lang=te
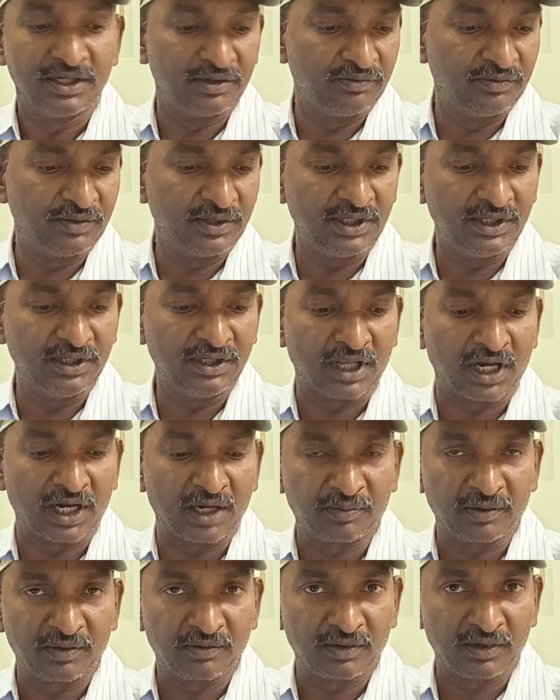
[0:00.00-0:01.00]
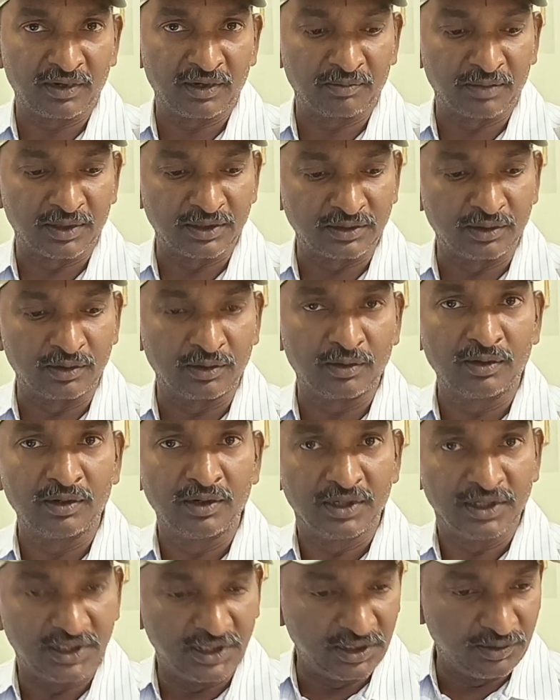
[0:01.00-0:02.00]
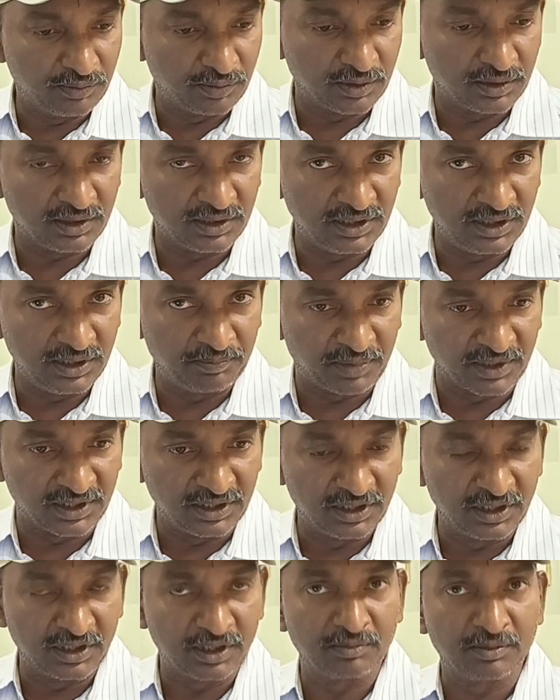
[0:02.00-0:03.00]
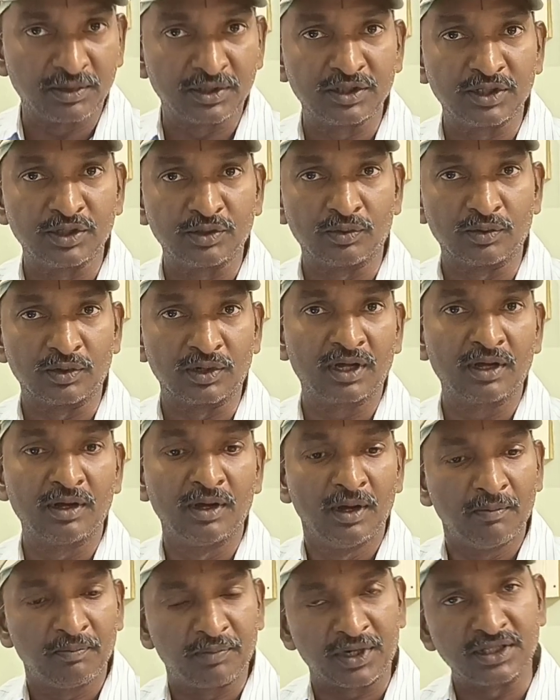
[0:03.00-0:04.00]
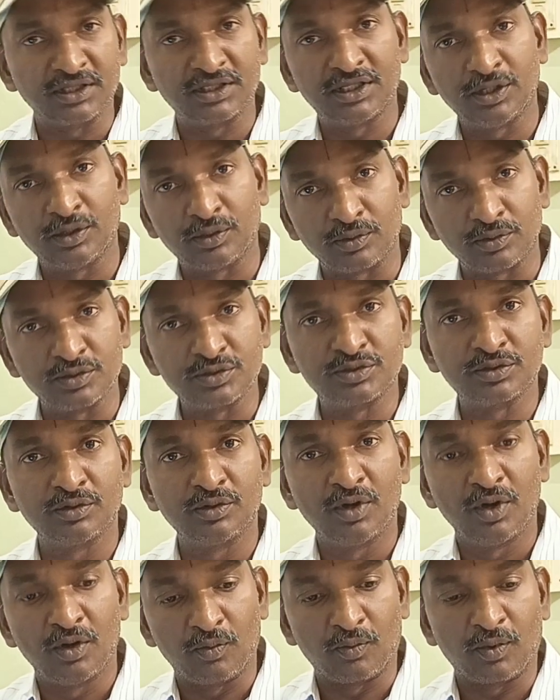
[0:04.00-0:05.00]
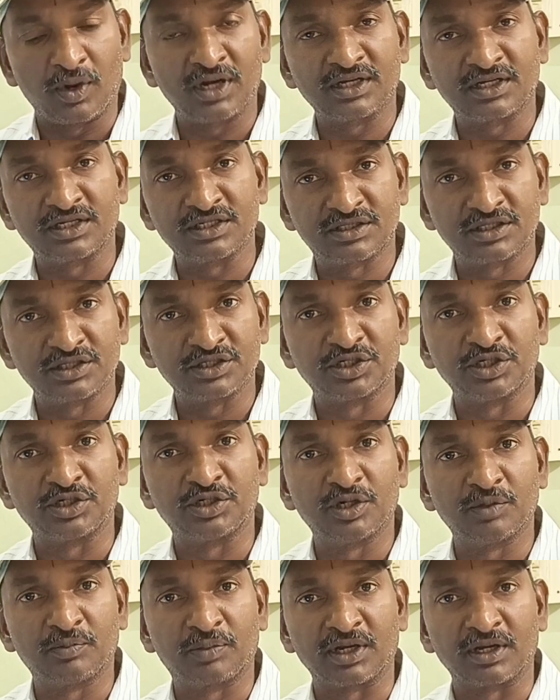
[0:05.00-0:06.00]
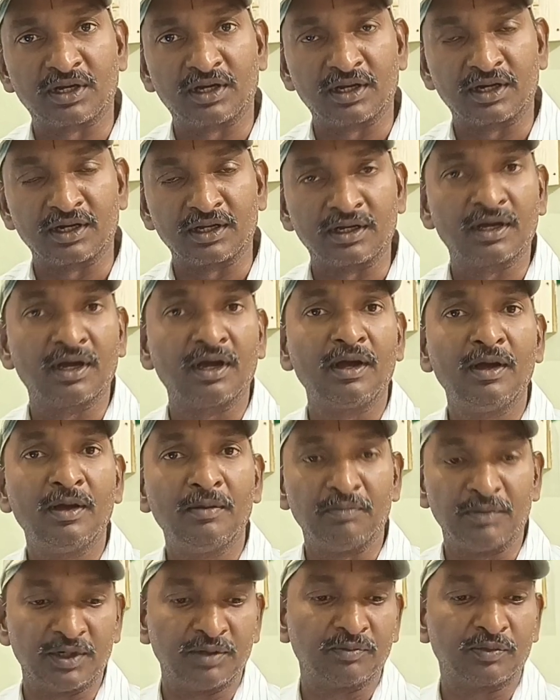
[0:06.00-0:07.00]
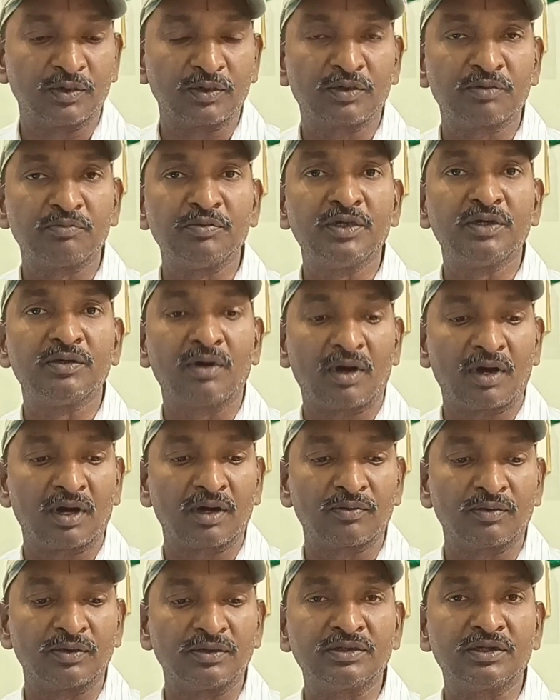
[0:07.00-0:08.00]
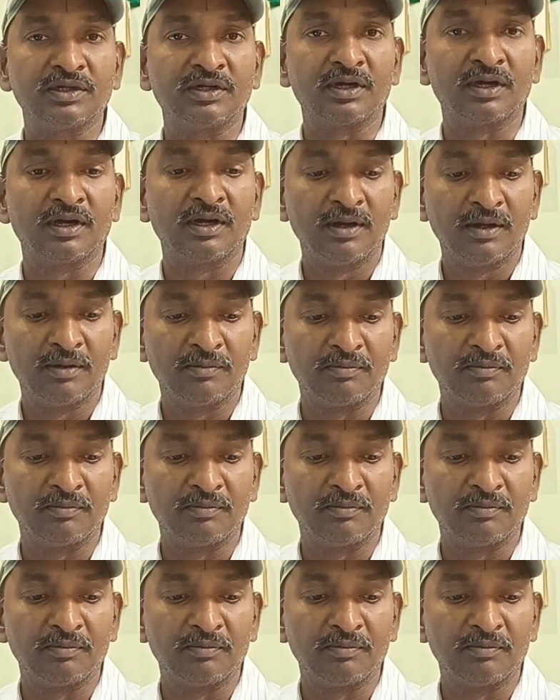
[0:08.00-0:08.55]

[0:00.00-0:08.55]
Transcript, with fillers: ఇవి ఈ నలభై వేల మందిలో ఈ వన్ ఈ పదిహేను మంది కూడా ప్రతిరోజు వాళ్ళకి ఇచ్చిన షెడ్యూల్ ప్రకారంగా మెయిన్ పోటీ మీ వాళ్ళ వంతుగా